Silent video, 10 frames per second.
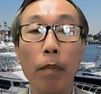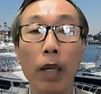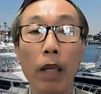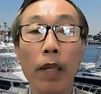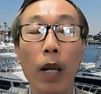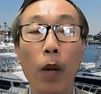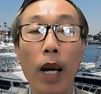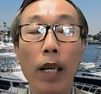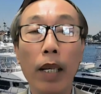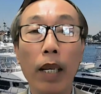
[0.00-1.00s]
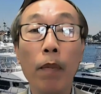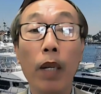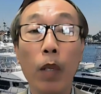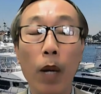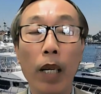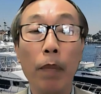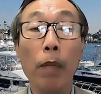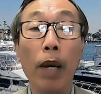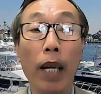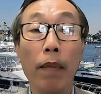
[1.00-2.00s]
mỹ với đài loan lại ký một cái thỏa hiệp
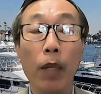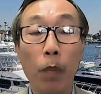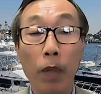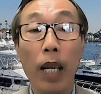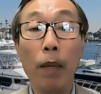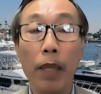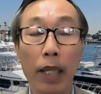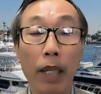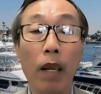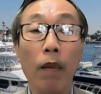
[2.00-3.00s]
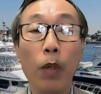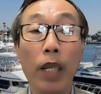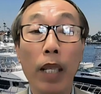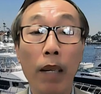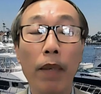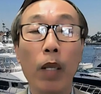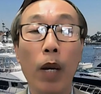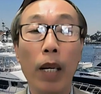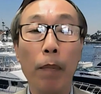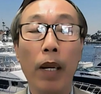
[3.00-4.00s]
thương mại và chút nữa đây mình sẽ nói một chi tiết về
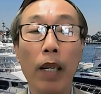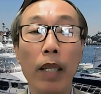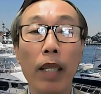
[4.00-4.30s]
thỏa hiệp đó